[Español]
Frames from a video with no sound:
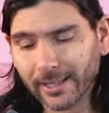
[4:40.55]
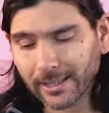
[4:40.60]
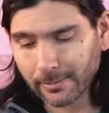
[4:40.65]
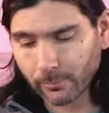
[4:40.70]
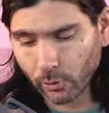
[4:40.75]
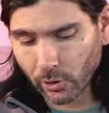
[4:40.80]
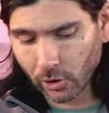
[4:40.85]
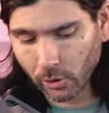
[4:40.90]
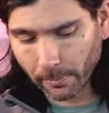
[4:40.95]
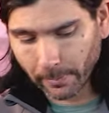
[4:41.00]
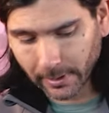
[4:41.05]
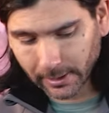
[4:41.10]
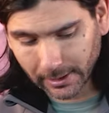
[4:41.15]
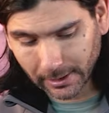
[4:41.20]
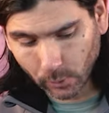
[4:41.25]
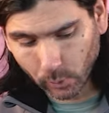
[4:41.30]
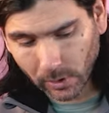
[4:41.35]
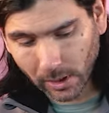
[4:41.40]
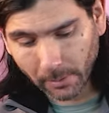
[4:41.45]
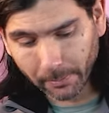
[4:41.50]
este modelo en
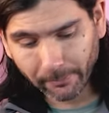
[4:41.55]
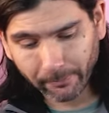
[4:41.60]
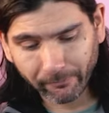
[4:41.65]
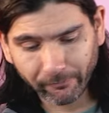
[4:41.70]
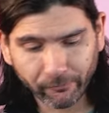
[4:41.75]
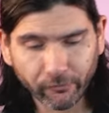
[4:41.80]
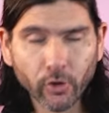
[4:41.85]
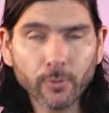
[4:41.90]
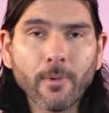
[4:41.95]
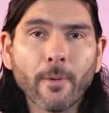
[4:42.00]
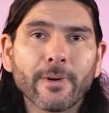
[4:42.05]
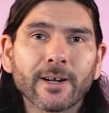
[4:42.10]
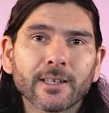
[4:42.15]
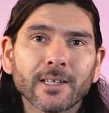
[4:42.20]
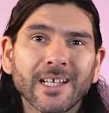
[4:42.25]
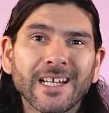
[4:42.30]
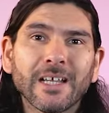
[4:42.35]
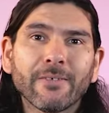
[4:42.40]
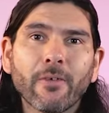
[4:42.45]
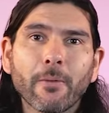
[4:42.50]
particular forma
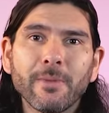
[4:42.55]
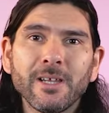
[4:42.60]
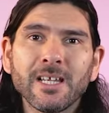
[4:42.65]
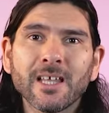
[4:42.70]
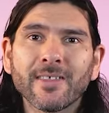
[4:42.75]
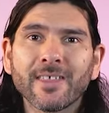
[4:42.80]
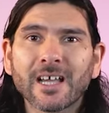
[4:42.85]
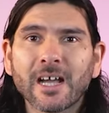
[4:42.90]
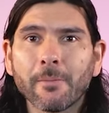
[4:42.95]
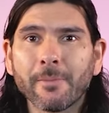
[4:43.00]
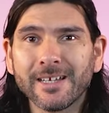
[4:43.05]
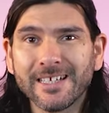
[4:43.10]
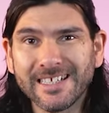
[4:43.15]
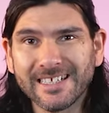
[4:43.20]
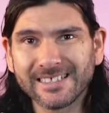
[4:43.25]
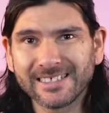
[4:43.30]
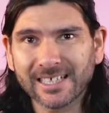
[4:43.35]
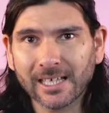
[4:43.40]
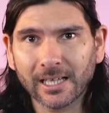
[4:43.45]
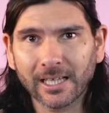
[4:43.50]
parte de la familia de gama
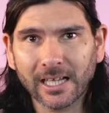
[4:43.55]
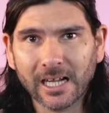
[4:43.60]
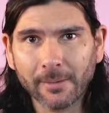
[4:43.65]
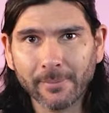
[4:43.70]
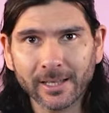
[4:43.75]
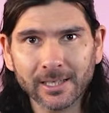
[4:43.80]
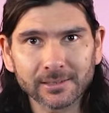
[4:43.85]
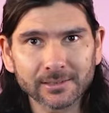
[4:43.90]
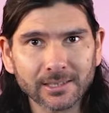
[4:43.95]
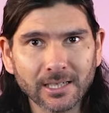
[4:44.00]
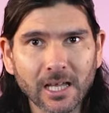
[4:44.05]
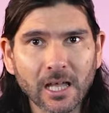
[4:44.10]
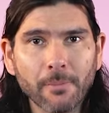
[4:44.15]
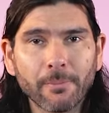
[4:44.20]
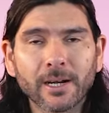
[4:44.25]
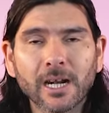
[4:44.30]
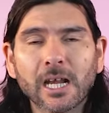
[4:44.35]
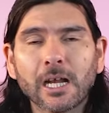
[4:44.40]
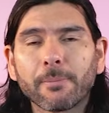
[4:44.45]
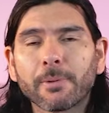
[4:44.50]
inicial, de gama de entrada
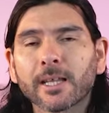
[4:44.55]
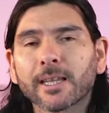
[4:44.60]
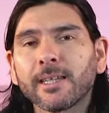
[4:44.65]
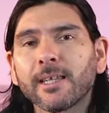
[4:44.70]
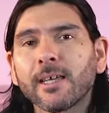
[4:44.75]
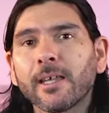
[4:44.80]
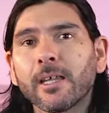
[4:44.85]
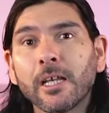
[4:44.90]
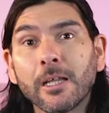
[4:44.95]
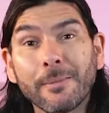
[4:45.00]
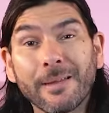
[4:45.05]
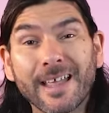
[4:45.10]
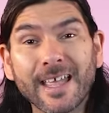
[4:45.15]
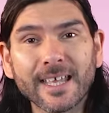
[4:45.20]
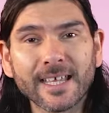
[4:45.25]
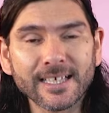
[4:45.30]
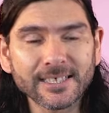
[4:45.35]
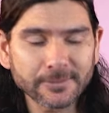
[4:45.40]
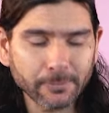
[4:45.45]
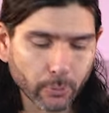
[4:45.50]
para la práctica del
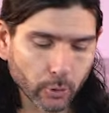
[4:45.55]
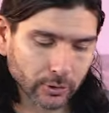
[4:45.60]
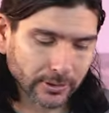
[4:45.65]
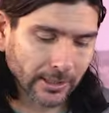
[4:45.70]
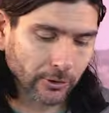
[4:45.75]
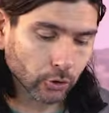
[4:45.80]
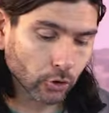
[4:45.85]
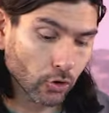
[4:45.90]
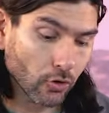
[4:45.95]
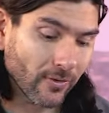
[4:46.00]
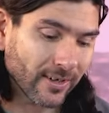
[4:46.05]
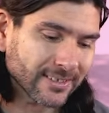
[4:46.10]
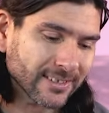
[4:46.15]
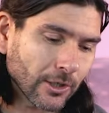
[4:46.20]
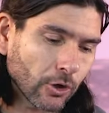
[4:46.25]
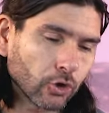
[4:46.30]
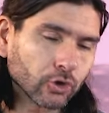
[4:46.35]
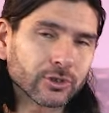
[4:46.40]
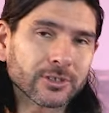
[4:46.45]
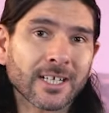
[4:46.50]
MX, por tanto no vas
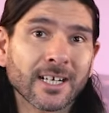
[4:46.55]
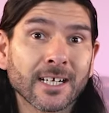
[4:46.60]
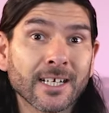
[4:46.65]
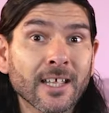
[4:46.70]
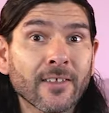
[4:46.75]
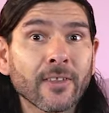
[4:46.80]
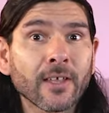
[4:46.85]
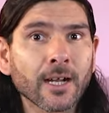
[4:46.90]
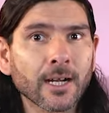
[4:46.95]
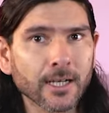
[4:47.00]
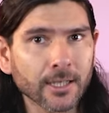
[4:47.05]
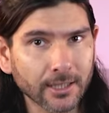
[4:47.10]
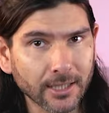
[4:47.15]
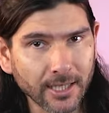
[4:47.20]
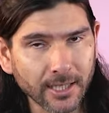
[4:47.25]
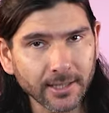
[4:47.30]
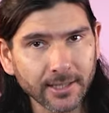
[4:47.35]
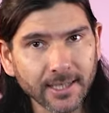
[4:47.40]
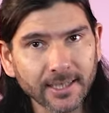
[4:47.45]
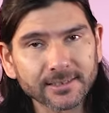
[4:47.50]
a encontrar grandes
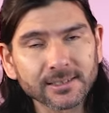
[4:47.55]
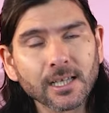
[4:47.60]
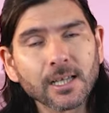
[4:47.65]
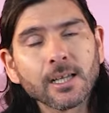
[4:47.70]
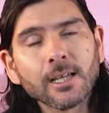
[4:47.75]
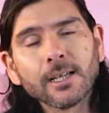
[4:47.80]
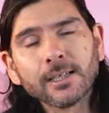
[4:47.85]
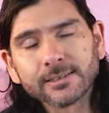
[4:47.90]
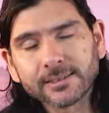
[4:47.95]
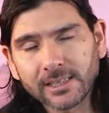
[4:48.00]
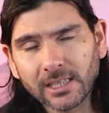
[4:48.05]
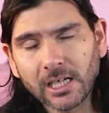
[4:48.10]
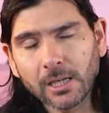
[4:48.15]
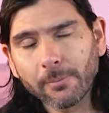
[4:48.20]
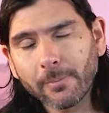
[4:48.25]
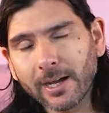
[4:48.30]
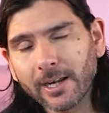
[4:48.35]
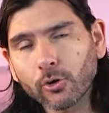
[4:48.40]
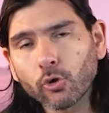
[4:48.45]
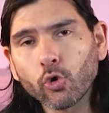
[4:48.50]
características, sin
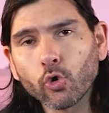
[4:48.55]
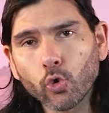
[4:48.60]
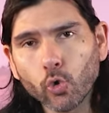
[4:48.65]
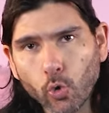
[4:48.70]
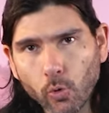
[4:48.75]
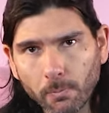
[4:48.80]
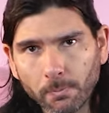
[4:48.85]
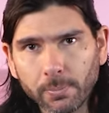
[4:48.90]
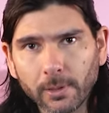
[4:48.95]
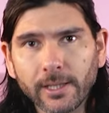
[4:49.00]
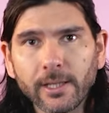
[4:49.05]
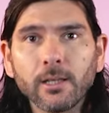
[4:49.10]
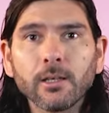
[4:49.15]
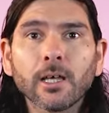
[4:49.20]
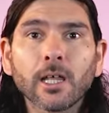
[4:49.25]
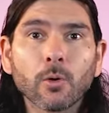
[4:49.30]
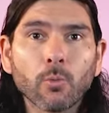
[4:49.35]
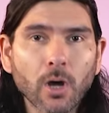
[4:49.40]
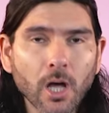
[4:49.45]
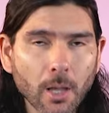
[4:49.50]
embargo cumple
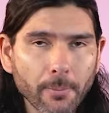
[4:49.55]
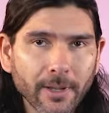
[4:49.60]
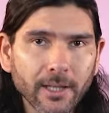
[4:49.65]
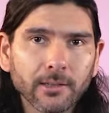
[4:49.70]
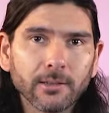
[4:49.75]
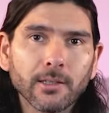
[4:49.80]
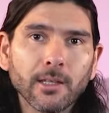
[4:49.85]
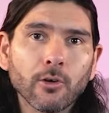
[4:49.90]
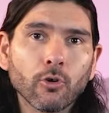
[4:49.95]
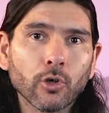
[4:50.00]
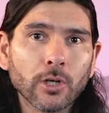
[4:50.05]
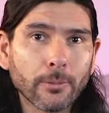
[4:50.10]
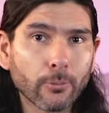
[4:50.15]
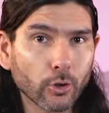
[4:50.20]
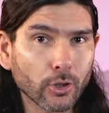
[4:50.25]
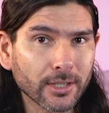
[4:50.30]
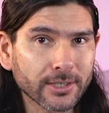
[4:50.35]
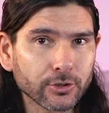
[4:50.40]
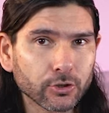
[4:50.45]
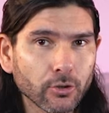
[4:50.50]
adecuadamente con la
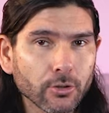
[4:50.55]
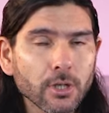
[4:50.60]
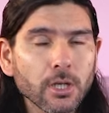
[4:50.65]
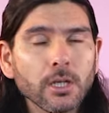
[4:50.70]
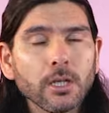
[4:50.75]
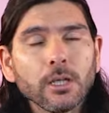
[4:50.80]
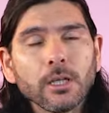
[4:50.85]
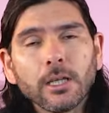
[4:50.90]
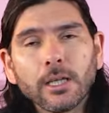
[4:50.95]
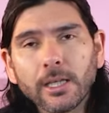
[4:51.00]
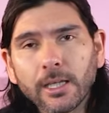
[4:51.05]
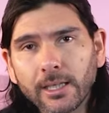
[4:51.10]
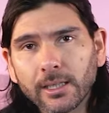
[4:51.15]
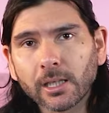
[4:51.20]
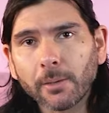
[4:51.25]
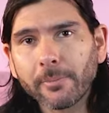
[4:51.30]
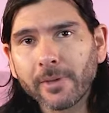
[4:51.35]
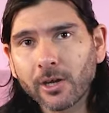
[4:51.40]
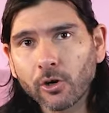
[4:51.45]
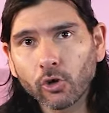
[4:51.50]
protección y
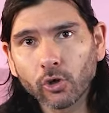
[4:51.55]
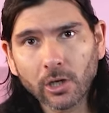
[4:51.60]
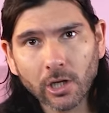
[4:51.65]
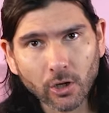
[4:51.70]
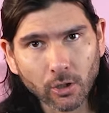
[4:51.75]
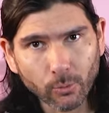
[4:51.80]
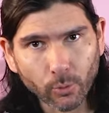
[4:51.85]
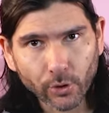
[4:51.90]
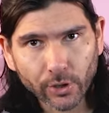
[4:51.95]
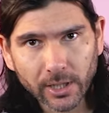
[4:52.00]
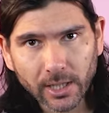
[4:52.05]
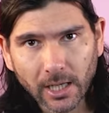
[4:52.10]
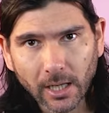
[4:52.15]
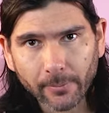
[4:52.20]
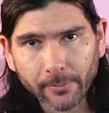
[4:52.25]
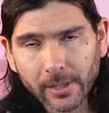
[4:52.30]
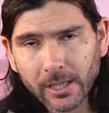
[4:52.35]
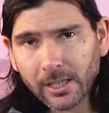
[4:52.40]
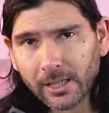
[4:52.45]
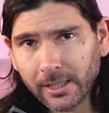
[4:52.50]
también con la
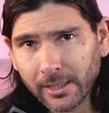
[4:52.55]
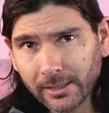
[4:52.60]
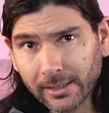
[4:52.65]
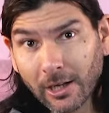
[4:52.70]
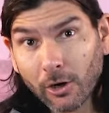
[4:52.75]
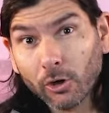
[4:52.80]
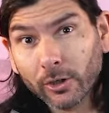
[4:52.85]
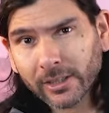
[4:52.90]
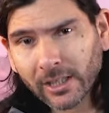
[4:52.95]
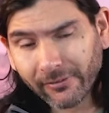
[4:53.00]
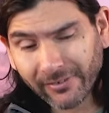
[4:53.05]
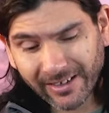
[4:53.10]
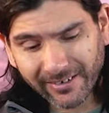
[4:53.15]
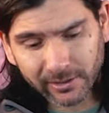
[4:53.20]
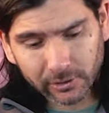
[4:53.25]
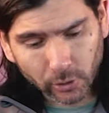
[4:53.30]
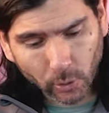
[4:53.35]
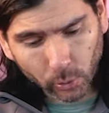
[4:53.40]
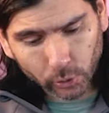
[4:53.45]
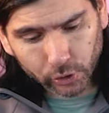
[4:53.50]
comodidad. Y te hago esta breve
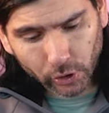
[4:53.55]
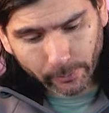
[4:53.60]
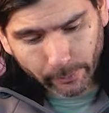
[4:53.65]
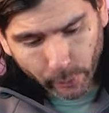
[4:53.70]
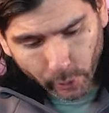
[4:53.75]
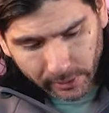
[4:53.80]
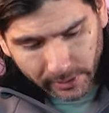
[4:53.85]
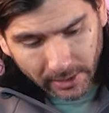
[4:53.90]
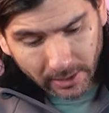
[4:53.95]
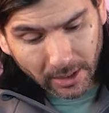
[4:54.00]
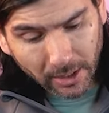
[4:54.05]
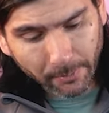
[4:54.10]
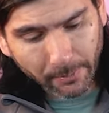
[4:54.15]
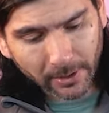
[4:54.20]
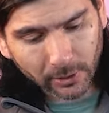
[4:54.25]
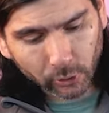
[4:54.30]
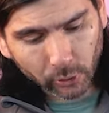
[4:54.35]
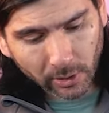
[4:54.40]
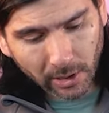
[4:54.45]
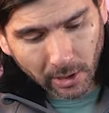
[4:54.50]
introducción porque
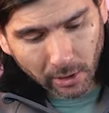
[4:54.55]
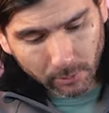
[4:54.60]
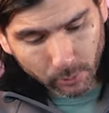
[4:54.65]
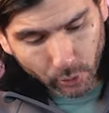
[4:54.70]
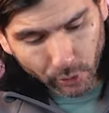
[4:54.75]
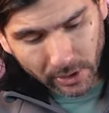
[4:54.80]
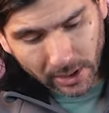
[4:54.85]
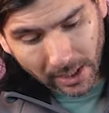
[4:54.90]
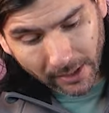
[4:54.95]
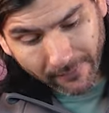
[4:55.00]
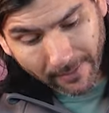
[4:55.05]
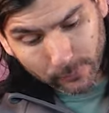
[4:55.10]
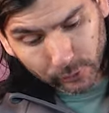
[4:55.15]
respecto de la comodidad